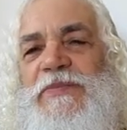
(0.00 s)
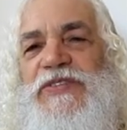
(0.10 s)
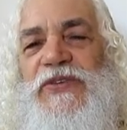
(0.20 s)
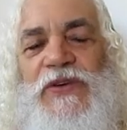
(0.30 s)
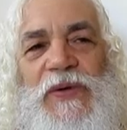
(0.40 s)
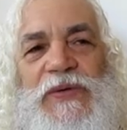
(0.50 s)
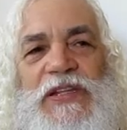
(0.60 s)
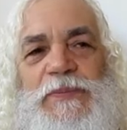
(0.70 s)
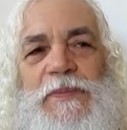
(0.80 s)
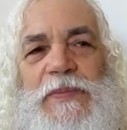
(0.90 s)
Parce que quand
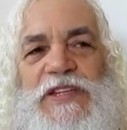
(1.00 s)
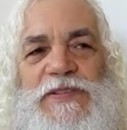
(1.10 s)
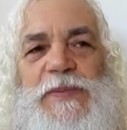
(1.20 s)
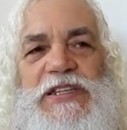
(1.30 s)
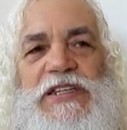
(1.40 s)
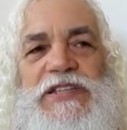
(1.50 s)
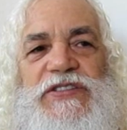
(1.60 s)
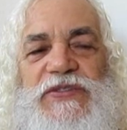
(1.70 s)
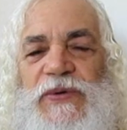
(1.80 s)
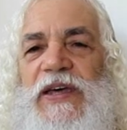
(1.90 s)
l'esprit est
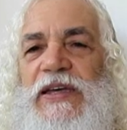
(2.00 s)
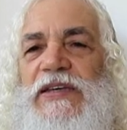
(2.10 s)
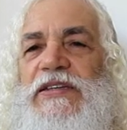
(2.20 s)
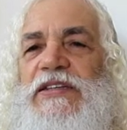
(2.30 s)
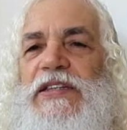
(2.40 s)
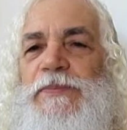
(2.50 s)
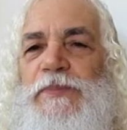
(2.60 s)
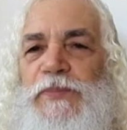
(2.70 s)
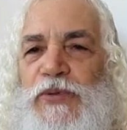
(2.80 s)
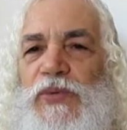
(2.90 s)
serein, il n'est
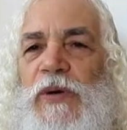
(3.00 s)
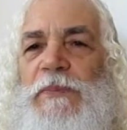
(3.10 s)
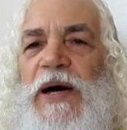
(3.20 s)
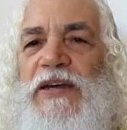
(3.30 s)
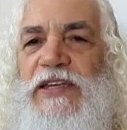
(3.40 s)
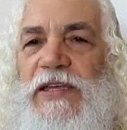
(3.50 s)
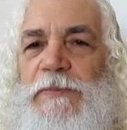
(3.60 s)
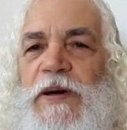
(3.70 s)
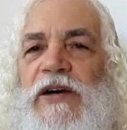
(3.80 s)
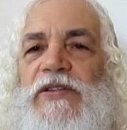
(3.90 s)
plus embarqué
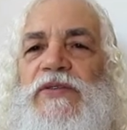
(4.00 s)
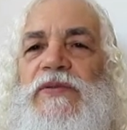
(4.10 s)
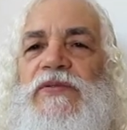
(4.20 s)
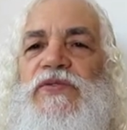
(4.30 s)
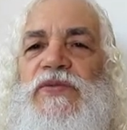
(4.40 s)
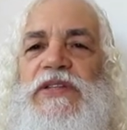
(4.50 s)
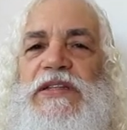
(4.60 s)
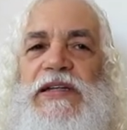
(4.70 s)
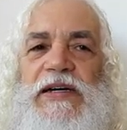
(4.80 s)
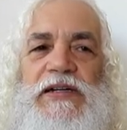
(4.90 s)
par tout
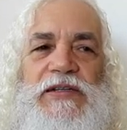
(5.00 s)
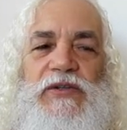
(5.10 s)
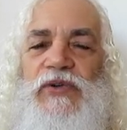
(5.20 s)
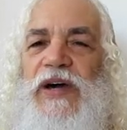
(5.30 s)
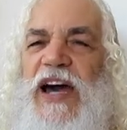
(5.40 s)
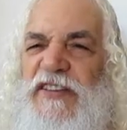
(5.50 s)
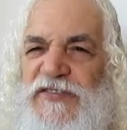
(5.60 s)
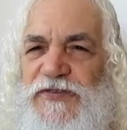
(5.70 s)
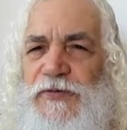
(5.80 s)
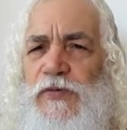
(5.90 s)
la, le
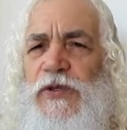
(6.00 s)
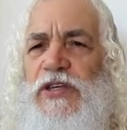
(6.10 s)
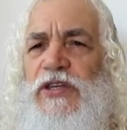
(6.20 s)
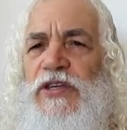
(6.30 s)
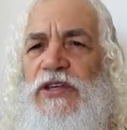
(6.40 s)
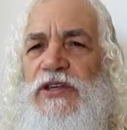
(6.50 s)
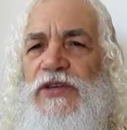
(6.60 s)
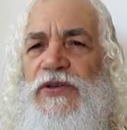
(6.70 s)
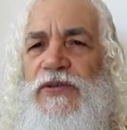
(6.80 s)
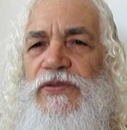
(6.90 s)
raffut
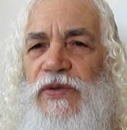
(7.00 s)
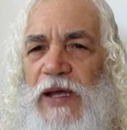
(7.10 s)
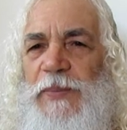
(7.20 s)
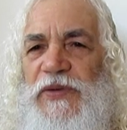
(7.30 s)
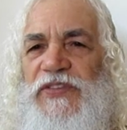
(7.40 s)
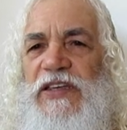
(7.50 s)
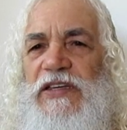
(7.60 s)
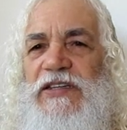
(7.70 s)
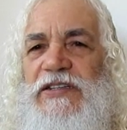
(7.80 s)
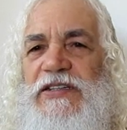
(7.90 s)
de la
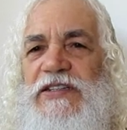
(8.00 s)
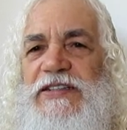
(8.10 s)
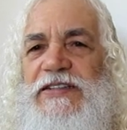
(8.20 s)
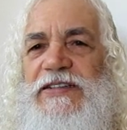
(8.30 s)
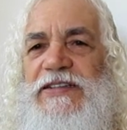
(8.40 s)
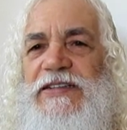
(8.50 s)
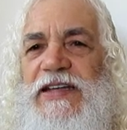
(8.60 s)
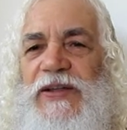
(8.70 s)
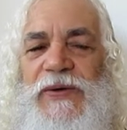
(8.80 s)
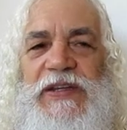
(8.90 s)
pensée,
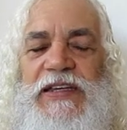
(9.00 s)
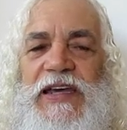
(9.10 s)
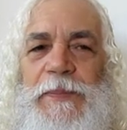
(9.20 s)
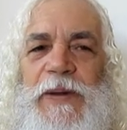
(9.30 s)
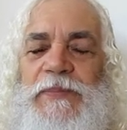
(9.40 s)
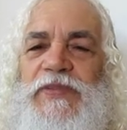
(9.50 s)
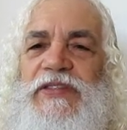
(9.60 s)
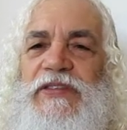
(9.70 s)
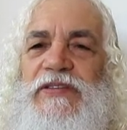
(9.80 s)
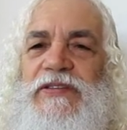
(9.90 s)
alors il est capable
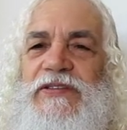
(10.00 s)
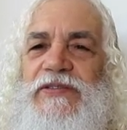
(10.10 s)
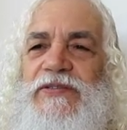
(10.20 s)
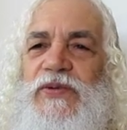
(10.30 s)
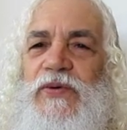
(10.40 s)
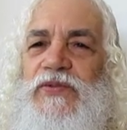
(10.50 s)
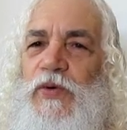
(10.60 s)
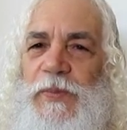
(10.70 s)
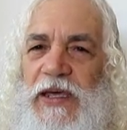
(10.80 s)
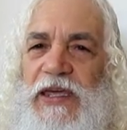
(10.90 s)

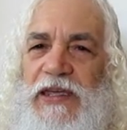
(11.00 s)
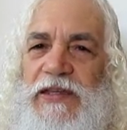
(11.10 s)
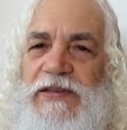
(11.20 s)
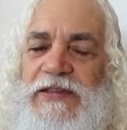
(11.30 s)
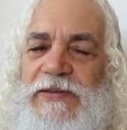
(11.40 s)
d'opérer.